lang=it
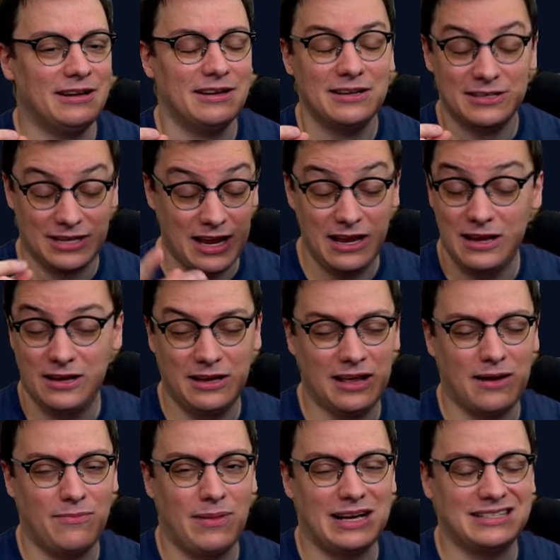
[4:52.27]
Sei
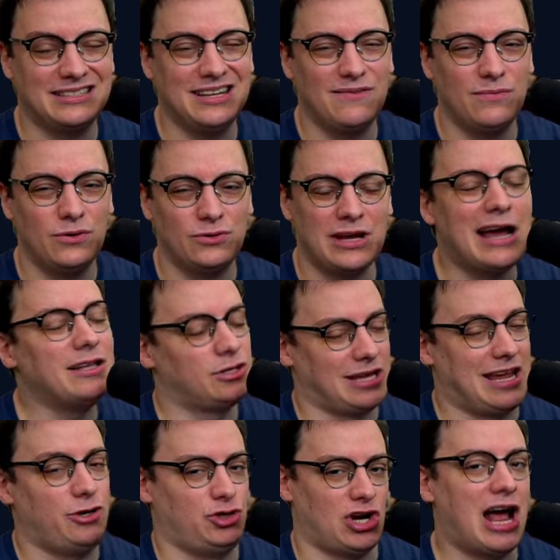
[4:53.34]
Grandmaster Blue Side, sei
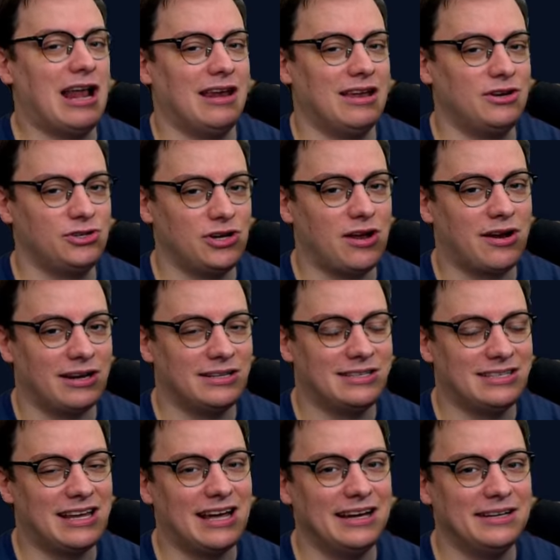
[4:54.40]
Challenger Red
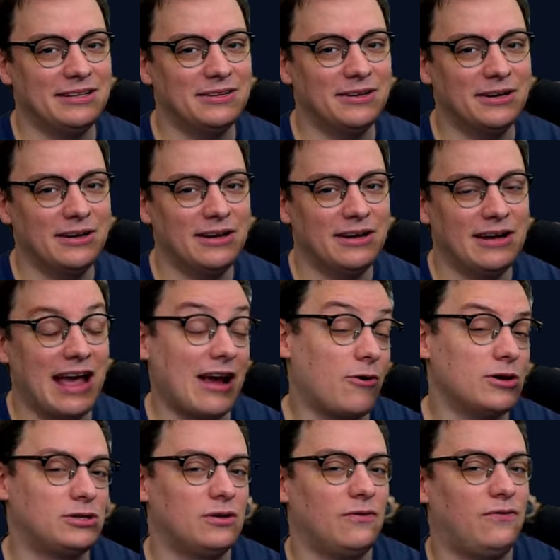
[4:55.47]
Side è
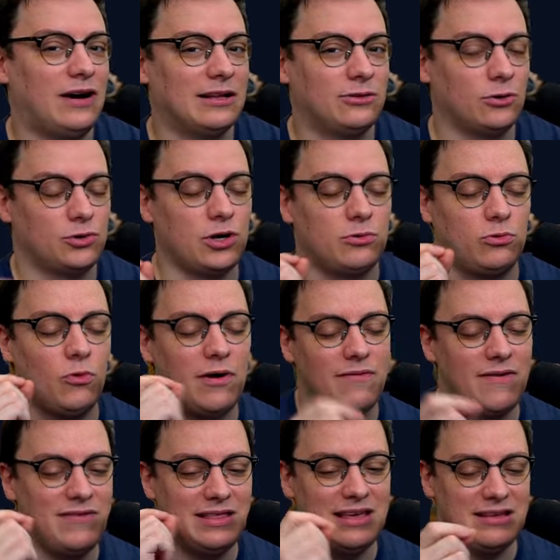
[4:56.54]
questo il fatto. Cioè, tu
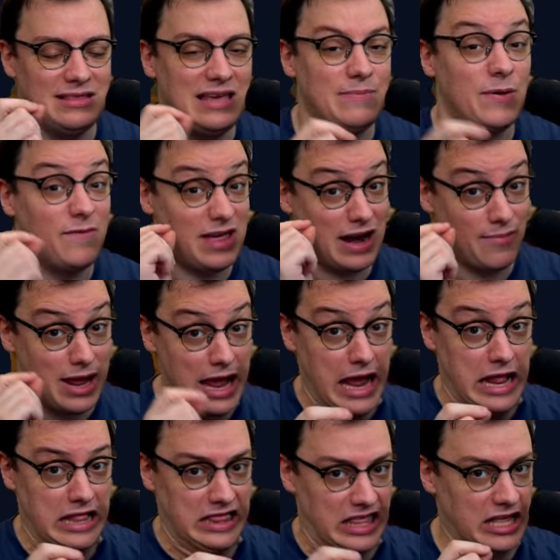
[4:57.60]
avevi dei team
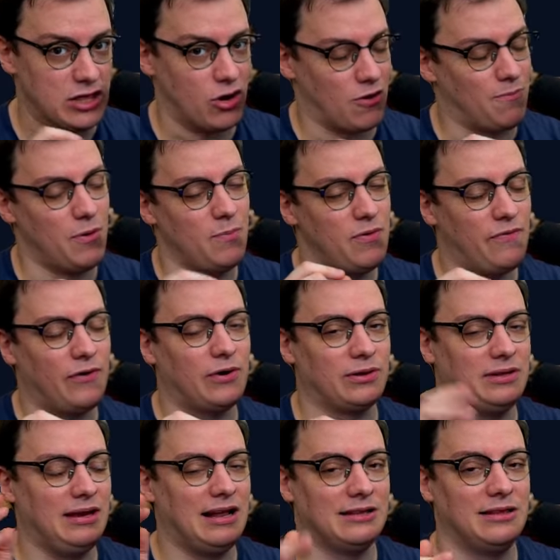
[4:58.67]
veramente troppo più forti
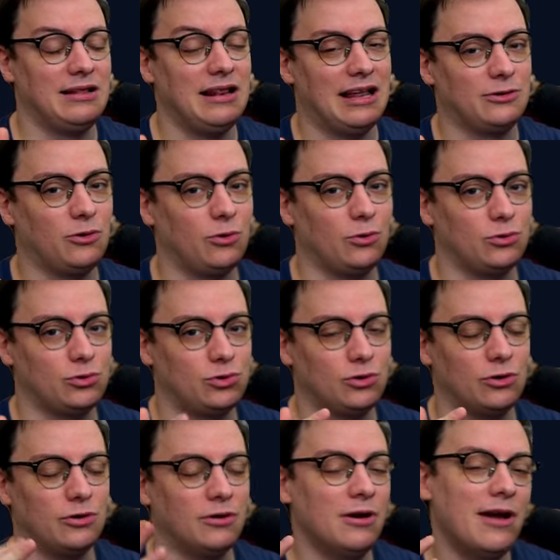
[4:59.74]
la- lato
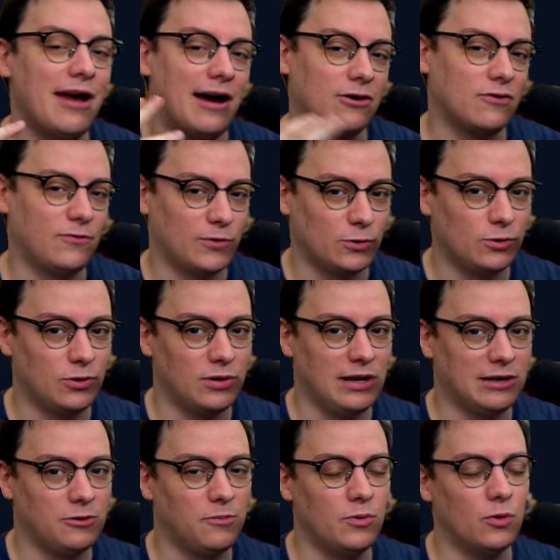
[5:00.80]
rosso a confronto con il
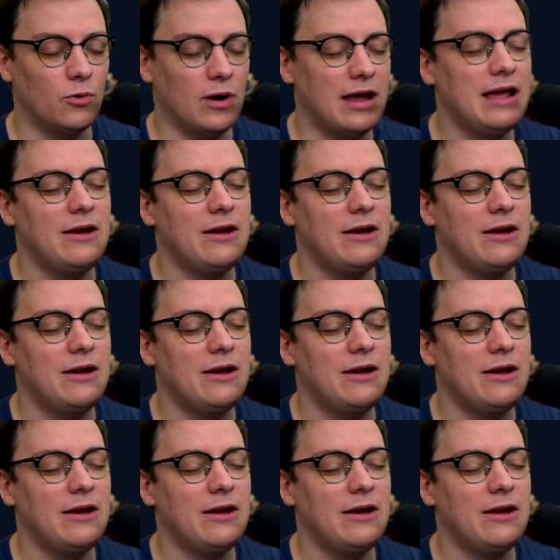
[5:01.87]
lato blu. E